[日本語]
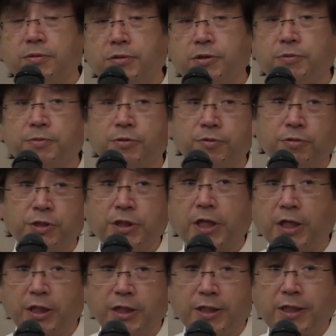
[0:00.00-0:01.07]
自分の
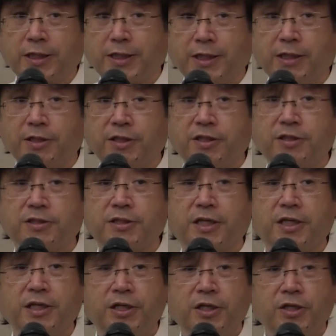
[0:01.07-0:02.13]
力で戦ってです
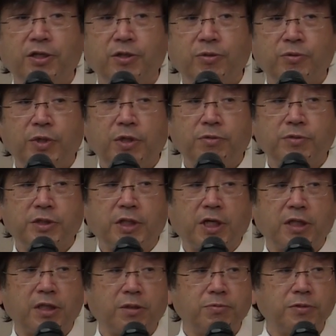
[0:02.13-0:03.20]
ねで打ち
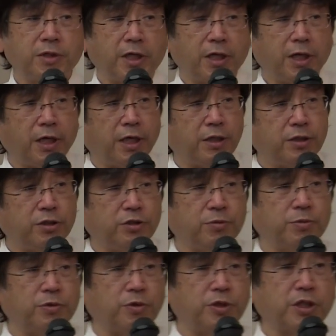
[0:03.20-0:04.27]
勝った分だけ
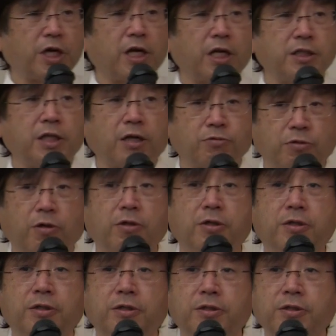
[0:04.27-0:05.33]
自分の力になると
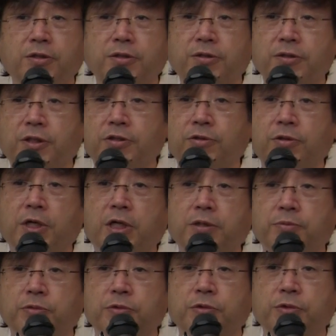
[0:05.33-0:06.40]
でそれ
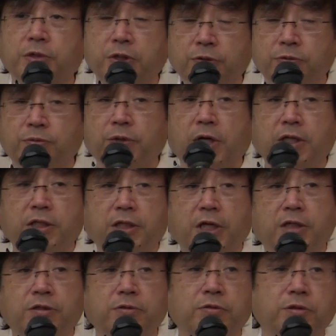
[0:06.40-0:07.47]
が不安に
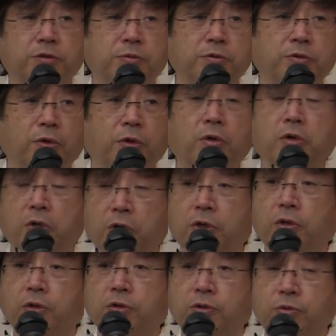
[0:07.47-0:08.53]
対する自分の
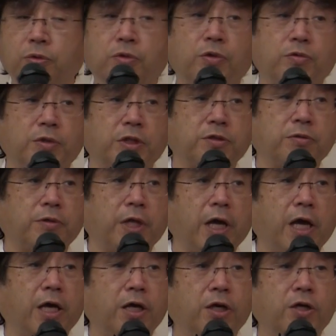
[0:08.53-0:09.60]
能力ですの
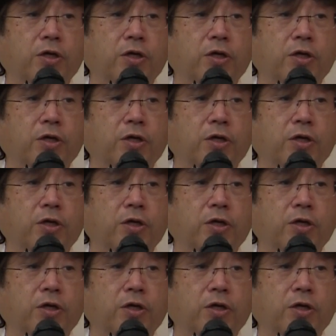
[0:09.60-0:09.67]
で